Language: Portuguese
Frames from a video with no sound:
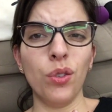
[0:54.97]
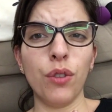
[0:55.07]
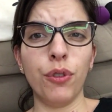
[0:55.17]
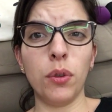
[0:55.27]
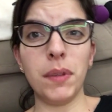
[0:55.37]
Ontem
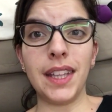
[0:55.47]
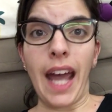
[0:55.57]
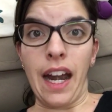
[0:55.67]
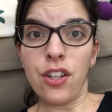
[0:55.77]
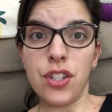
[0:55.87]
eu fui dormir
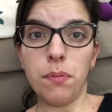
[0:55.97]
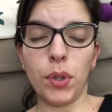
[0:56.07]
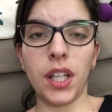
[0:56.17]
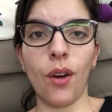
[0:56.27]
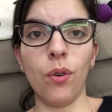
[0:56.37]
tarde,
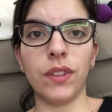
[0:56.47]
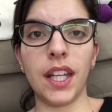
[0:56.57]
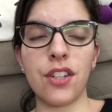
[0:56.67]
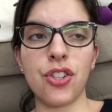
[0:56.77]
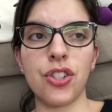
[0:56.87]
porque
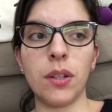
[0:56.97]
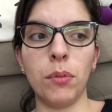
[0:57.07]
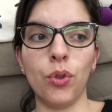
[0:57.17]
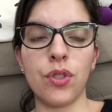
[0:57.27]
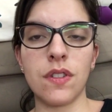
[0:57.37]
ontem a gente
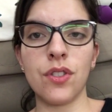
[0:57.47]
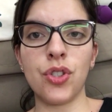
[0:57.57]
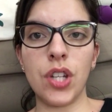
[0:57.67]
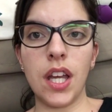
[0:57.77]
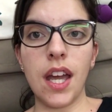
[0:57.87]
terminou de
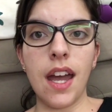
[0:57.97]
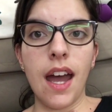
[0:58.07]
assistir